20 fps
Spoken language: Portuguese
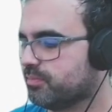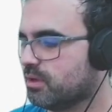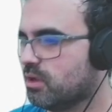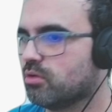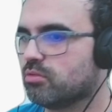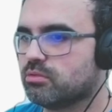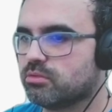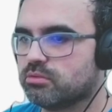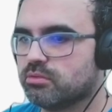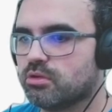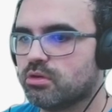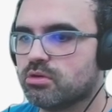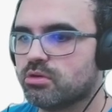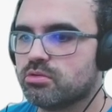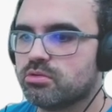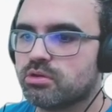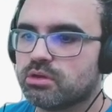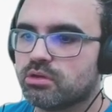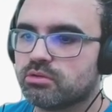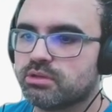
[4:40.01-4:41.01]

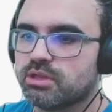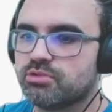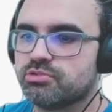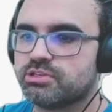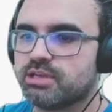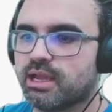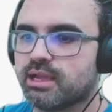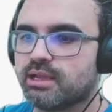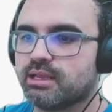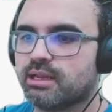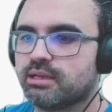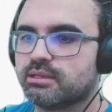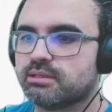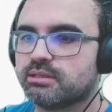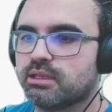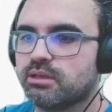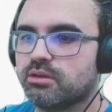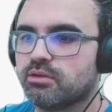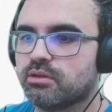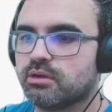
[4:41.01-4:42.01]
Oh, eu não dei o check lá no
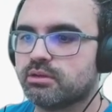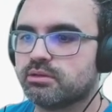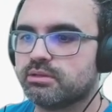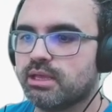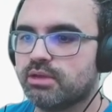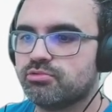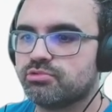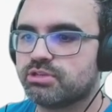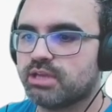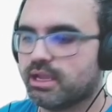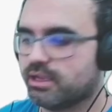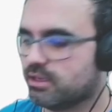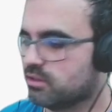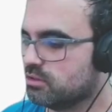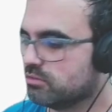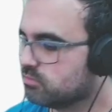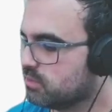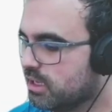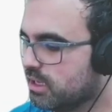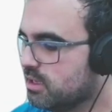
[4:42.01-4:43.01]
anterior, dei o check,
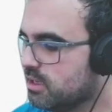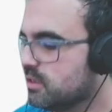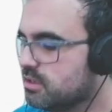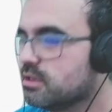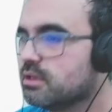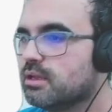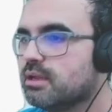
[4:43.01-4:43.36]
não dei.